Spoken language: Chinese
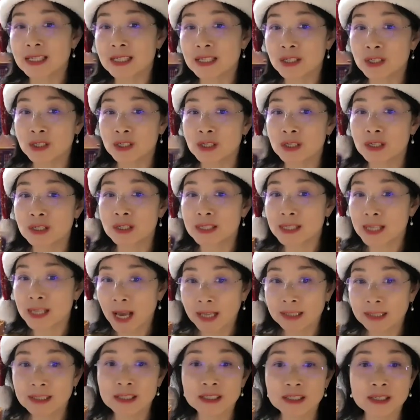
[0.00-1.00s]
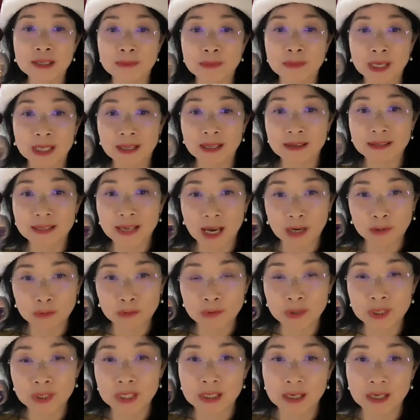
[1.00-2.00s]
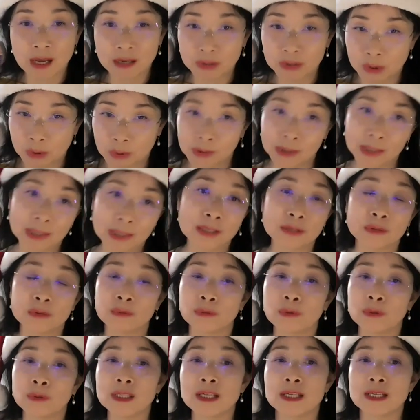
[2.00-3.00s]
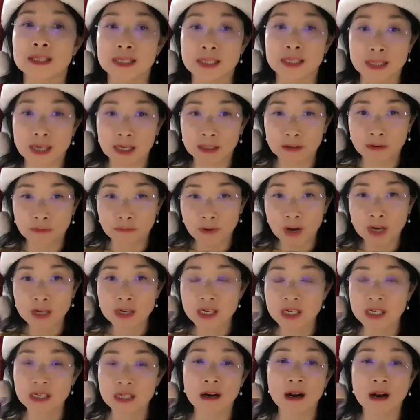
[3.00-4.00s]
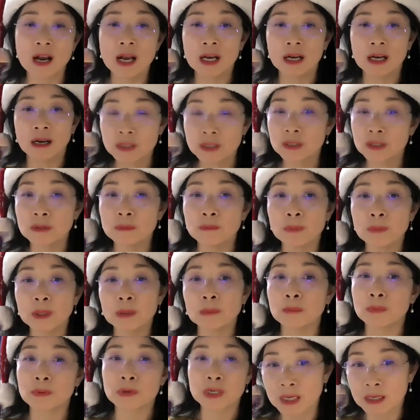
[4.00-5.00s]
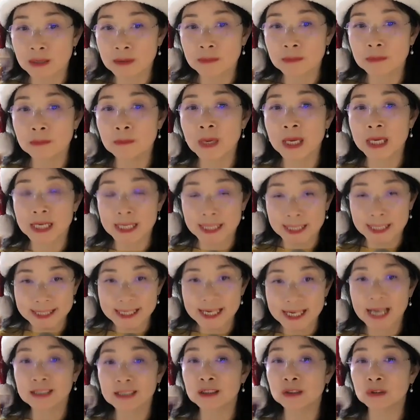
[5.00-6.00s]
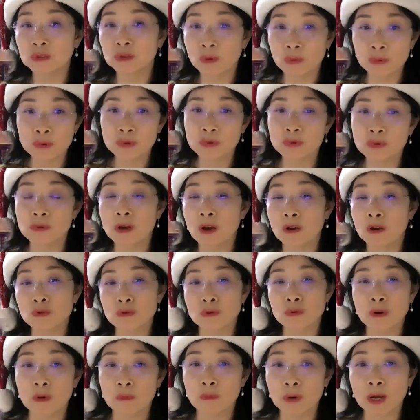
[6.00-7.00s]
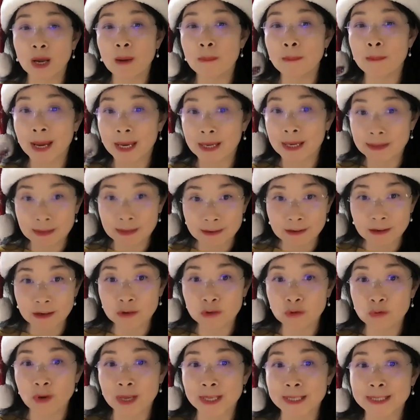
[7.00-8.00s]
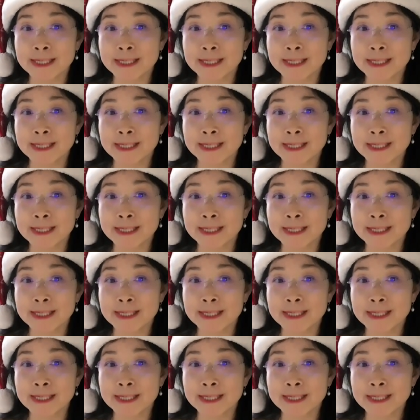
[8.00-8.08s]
其实家庭里面的财务记账有很多的记账的方式，其实并不是每一个家庭都需要说我要买一个软